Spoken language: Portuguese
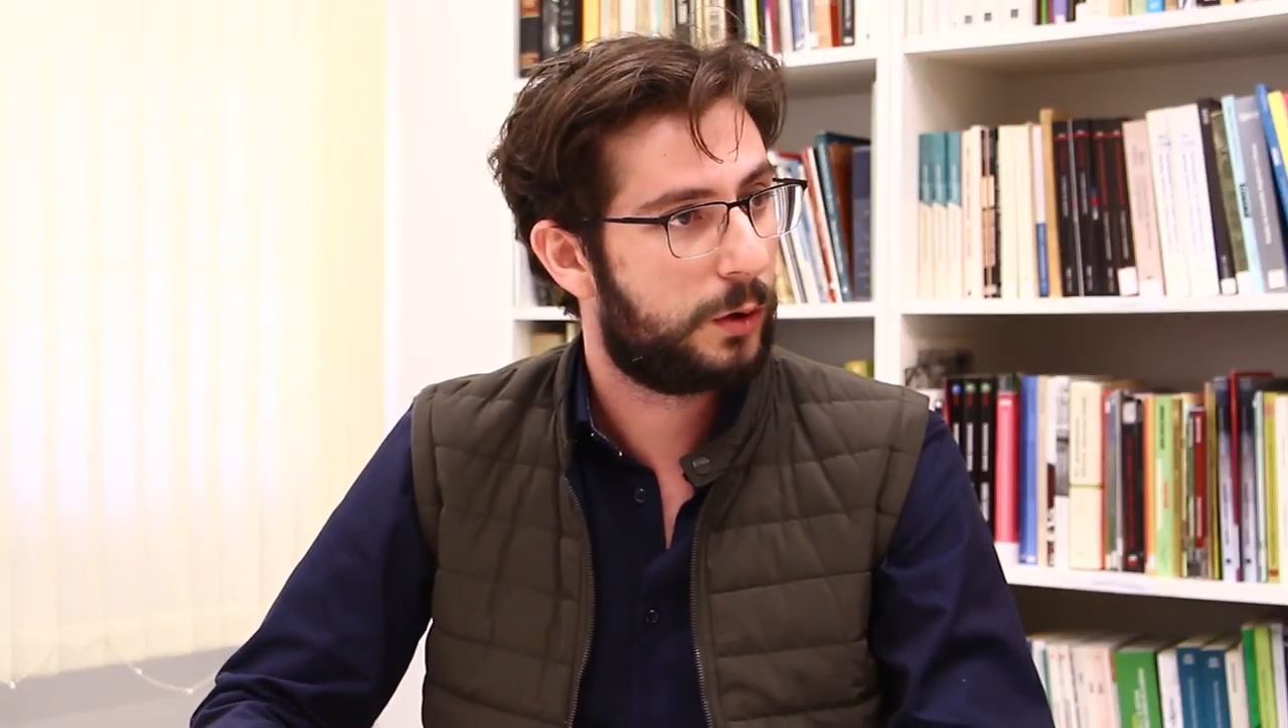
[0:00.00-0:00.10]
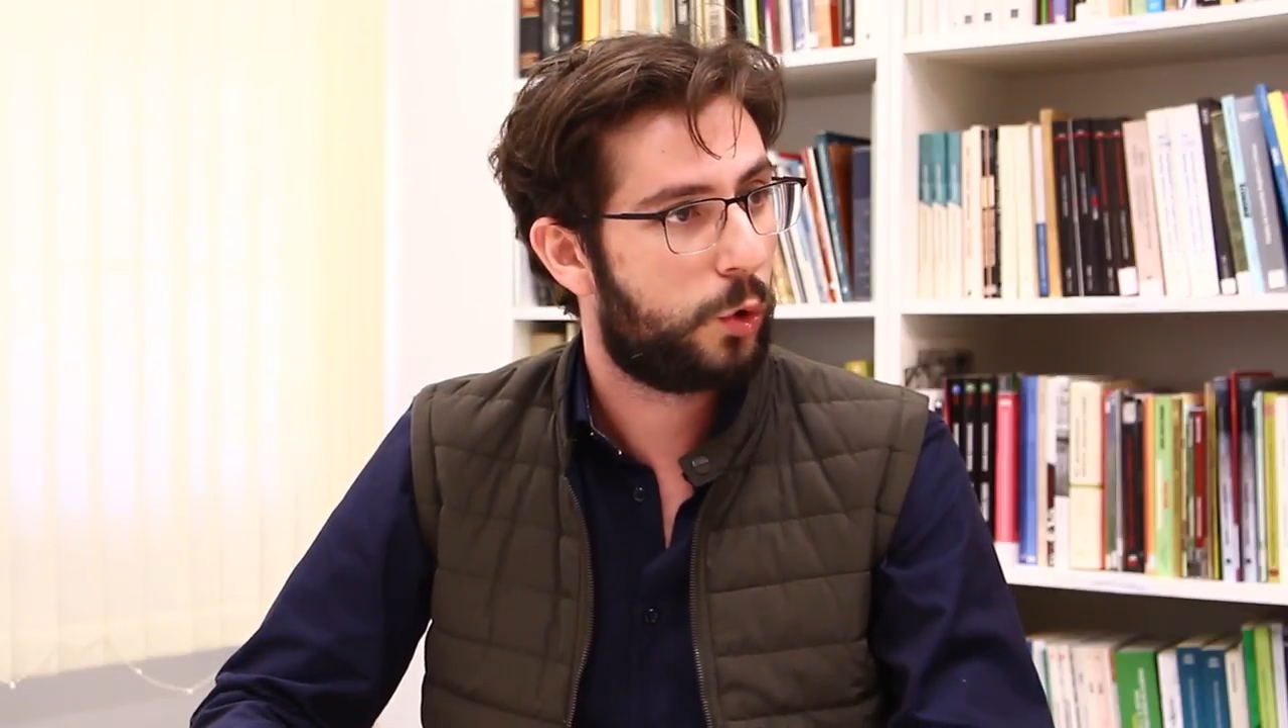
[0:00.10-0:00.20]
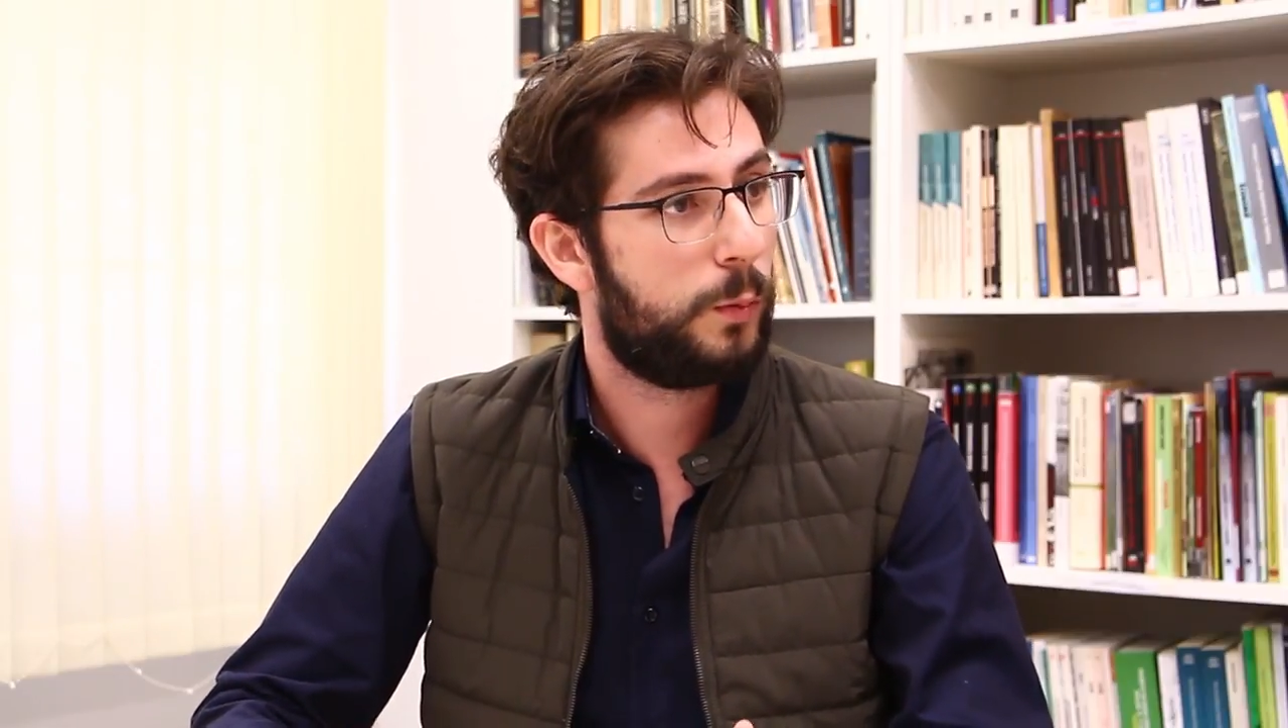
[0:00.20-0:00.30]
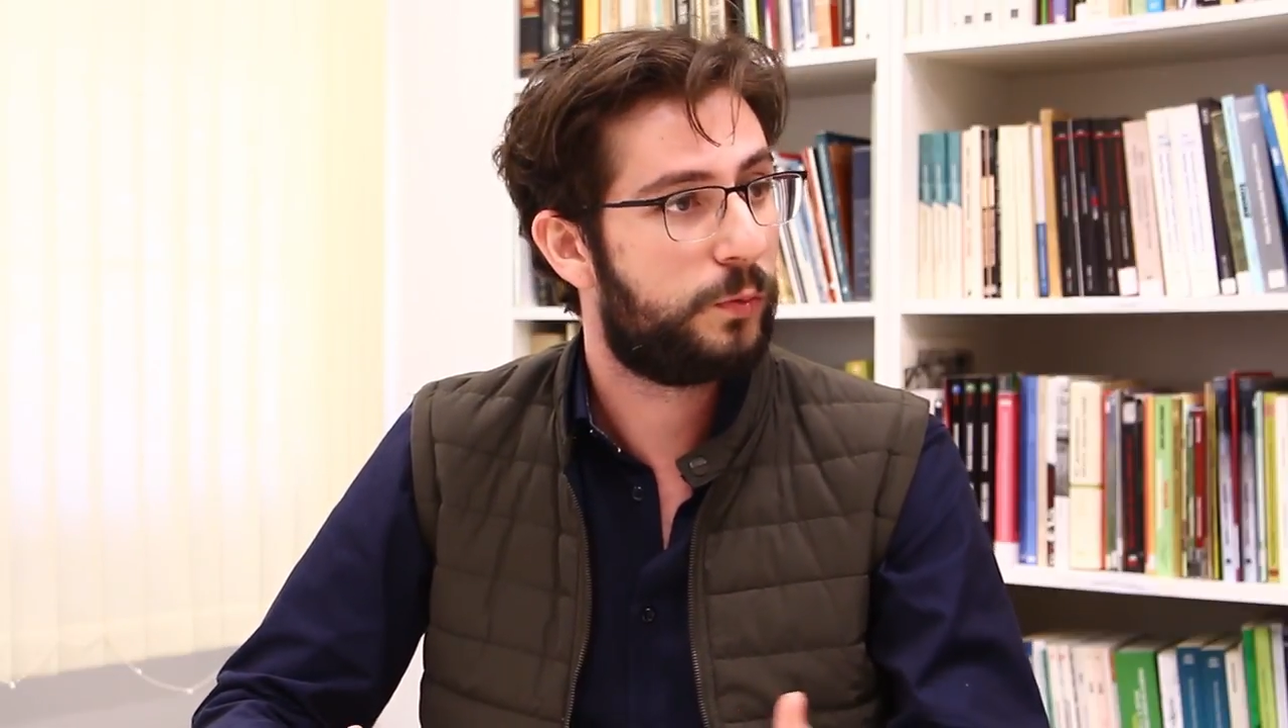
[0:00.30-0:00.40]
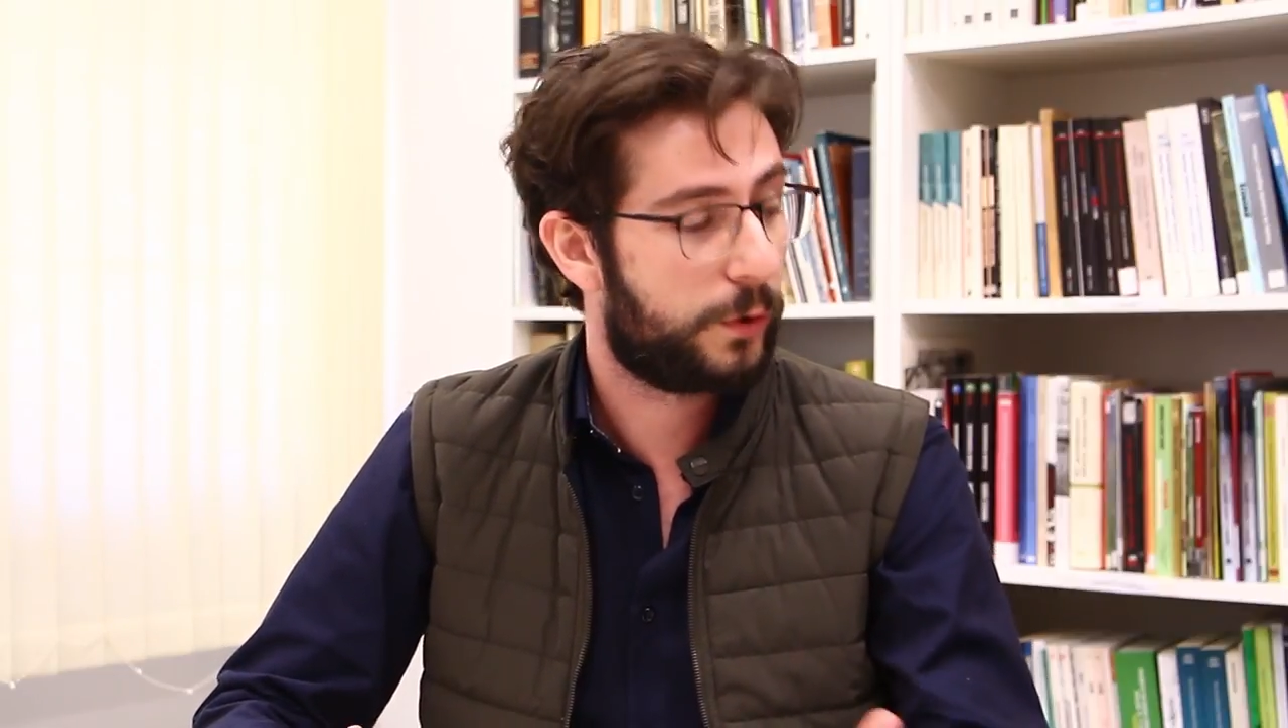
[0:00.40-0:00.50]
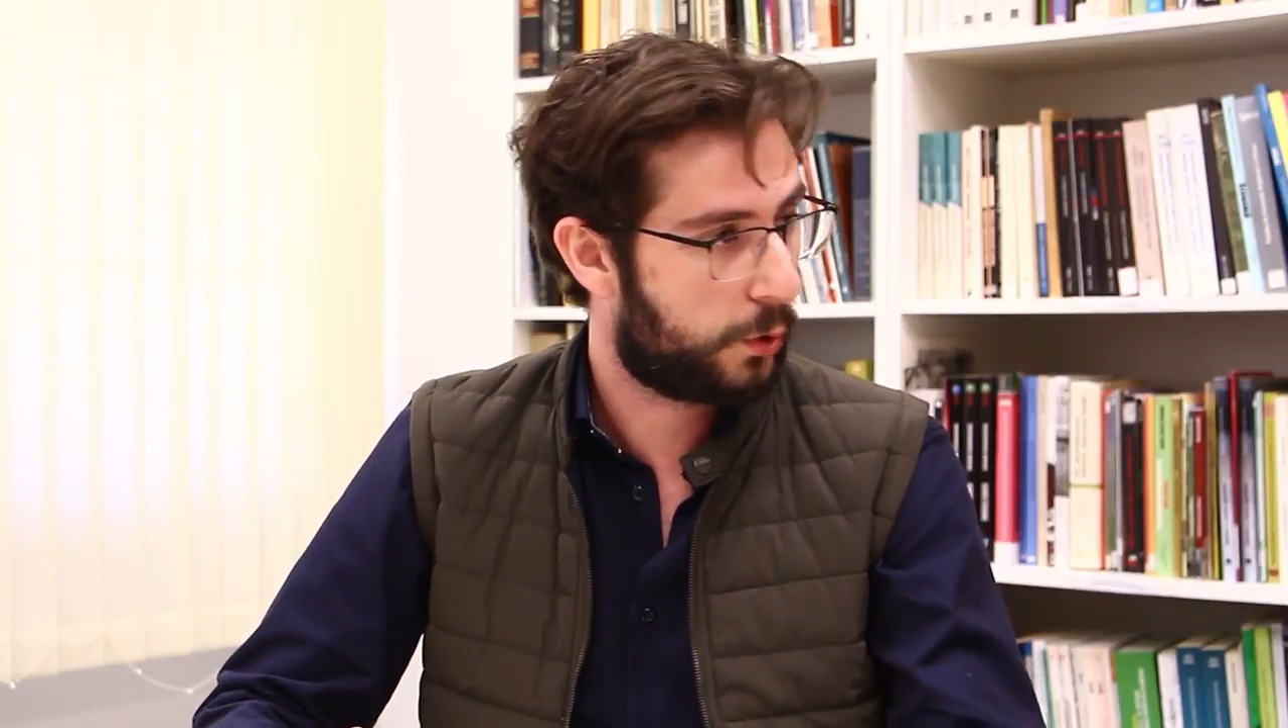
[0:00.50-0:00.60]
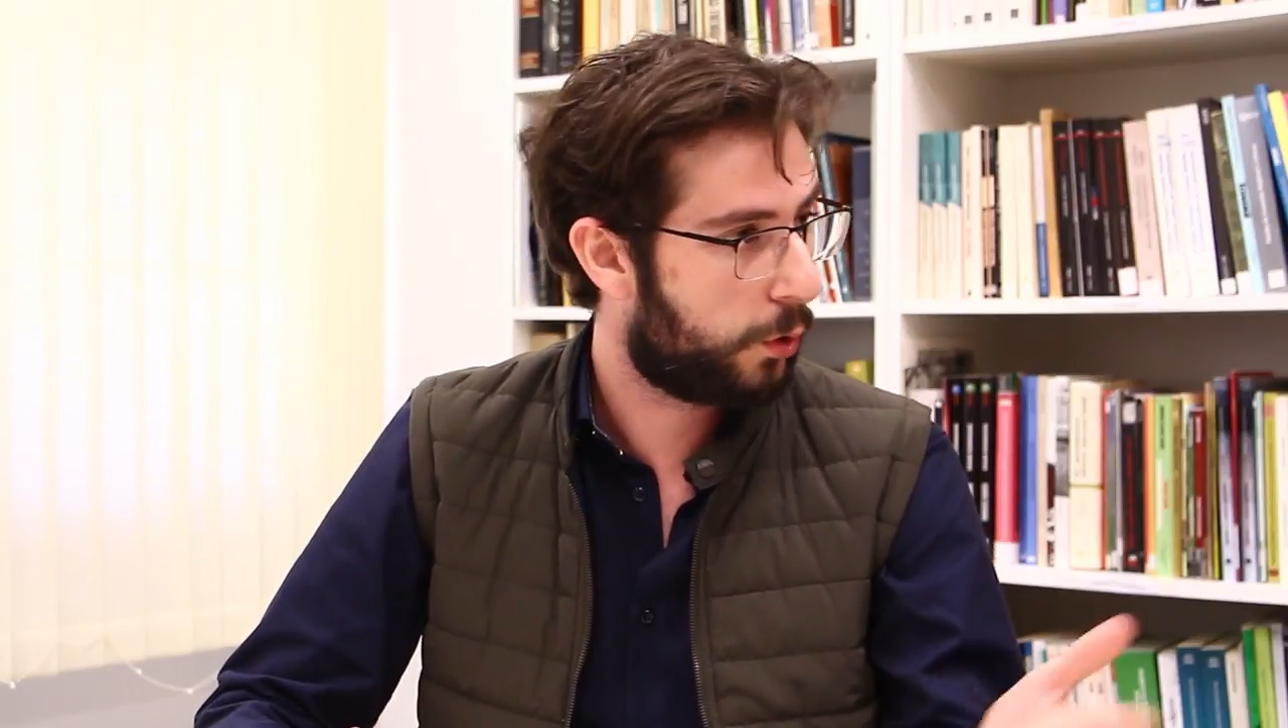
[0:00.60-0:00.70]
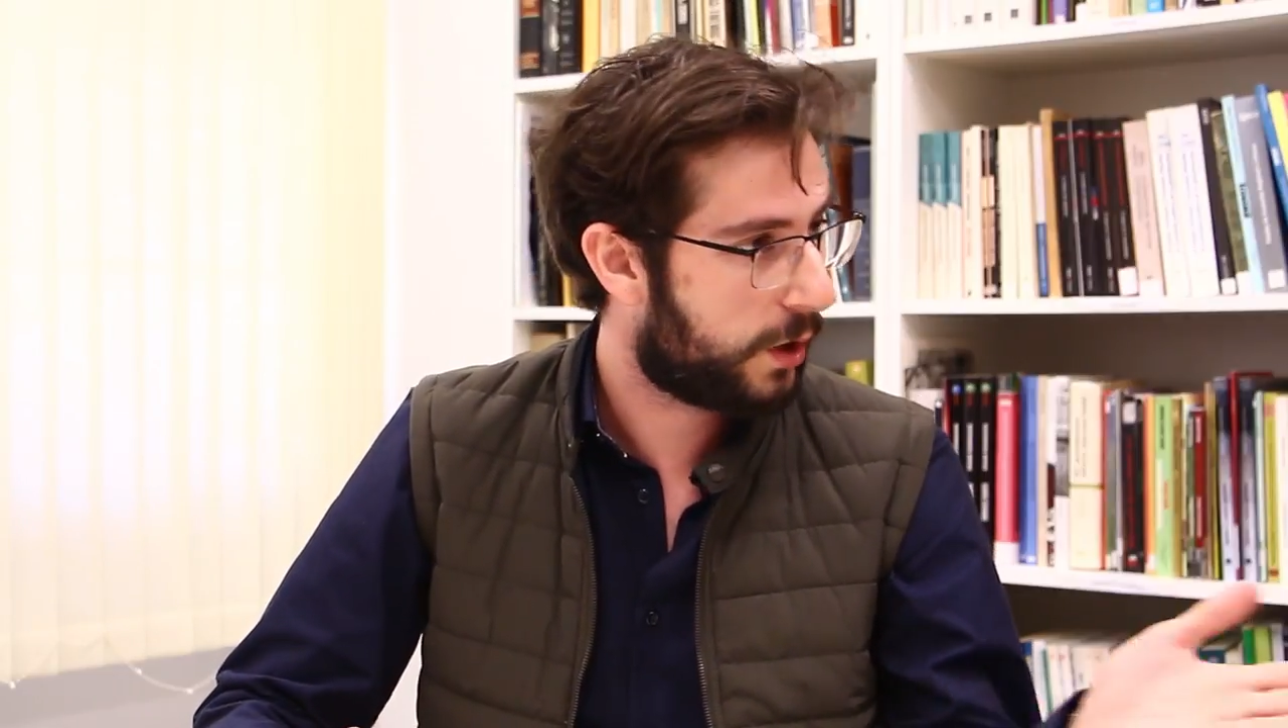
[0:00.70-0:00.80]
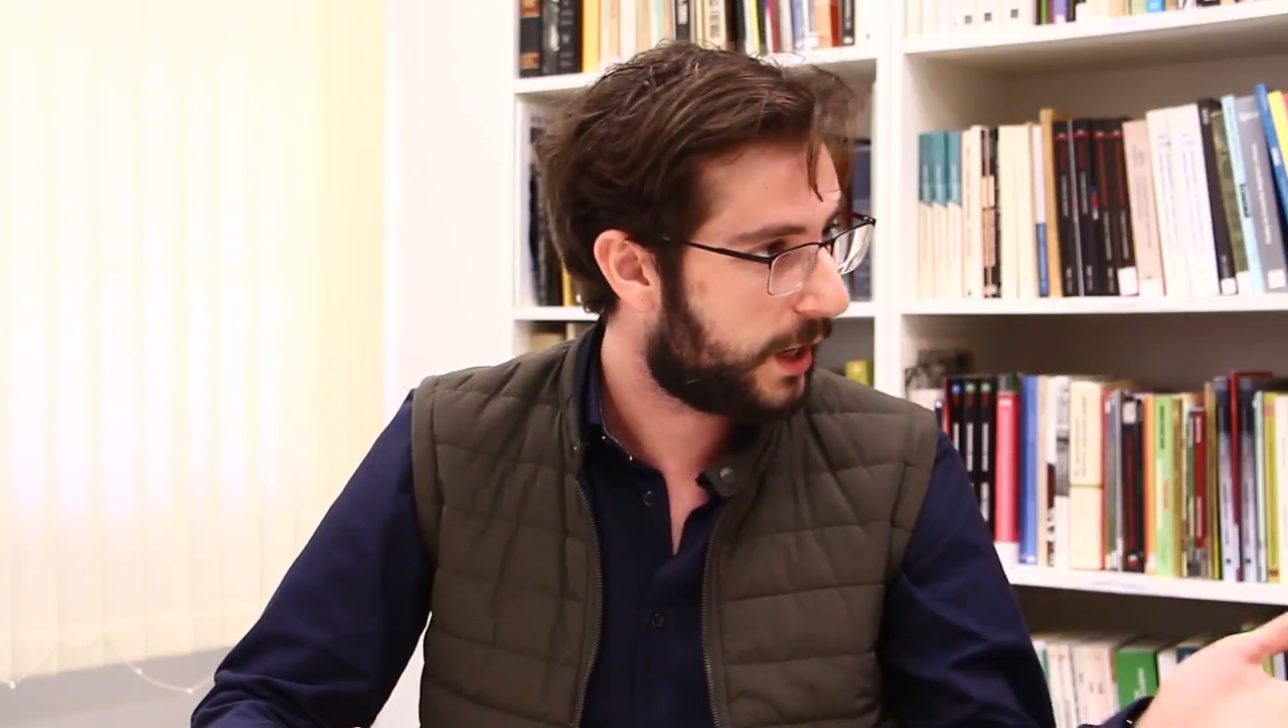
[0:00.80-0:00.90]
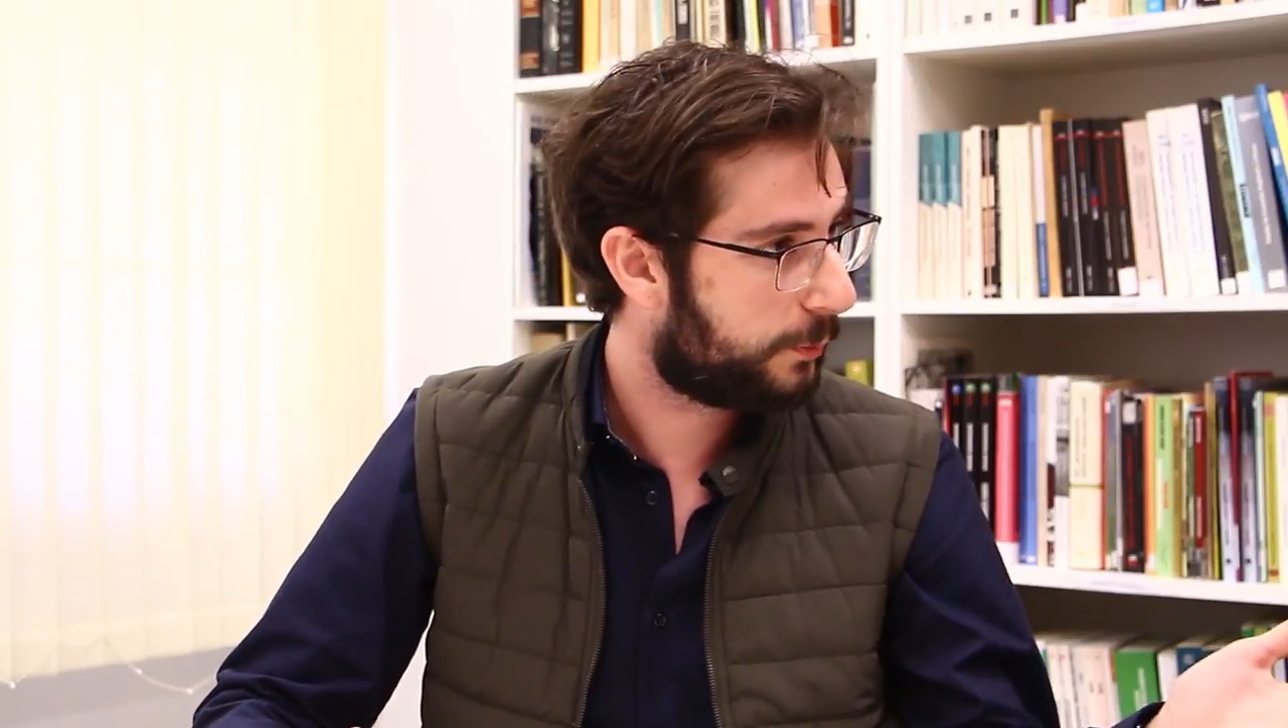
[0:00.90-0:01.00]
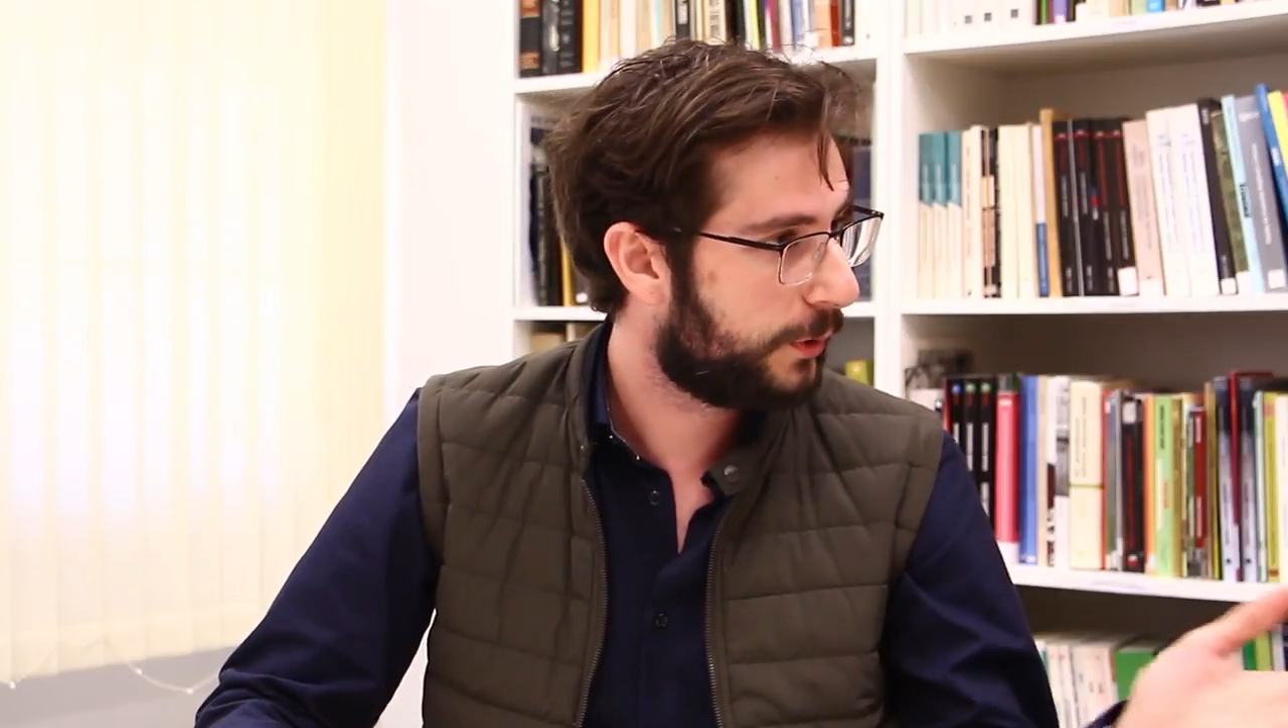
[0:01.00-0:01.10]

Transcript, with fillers: como foi colocado